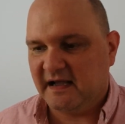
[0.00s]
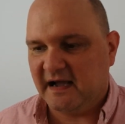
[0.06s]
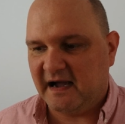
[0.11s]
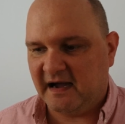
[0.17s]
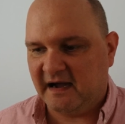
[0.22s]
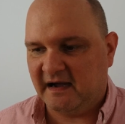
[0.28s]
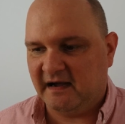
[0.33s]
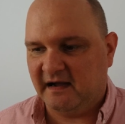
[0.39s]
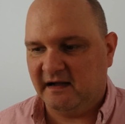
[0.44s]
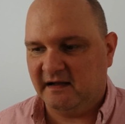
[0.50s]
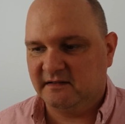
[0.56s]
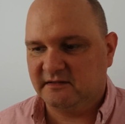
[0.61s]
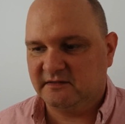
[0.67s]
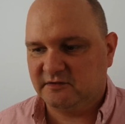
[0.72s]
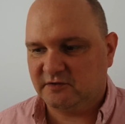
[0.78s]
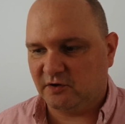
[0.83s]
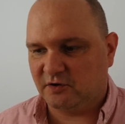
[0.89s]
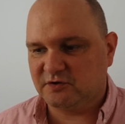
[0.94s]
a
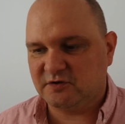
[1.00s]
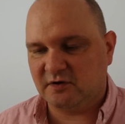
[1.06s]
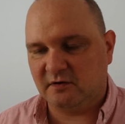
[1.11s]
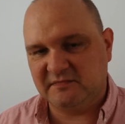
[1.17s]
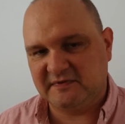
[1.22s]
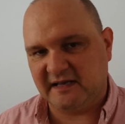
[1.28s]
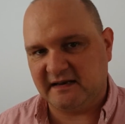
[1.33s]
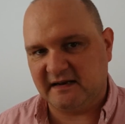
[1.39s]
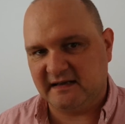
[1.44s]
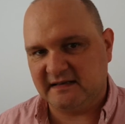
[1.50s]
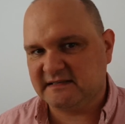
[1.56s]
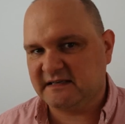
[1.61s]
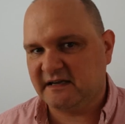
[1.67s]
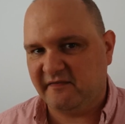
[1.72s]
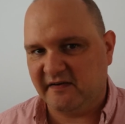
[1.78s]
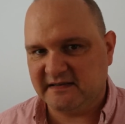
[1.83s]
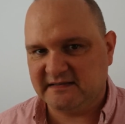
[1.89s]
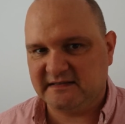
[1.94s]
to są teraz
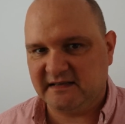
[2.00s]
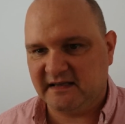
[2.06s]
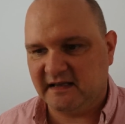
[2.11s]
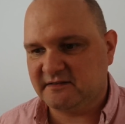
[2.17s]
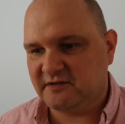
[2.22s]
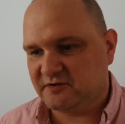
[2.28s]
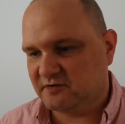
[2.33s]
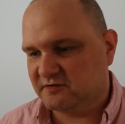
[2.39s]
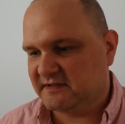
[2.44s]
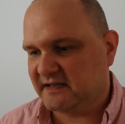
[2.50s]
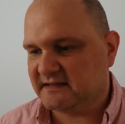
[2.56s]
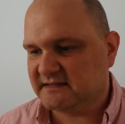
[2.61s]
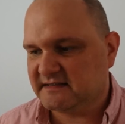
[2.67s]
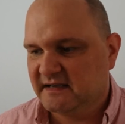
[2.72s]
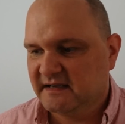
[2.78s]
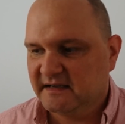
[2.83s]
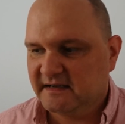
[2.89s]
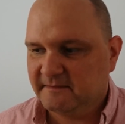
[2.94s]
kwestie, to są
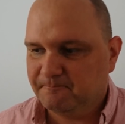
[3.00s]
teraz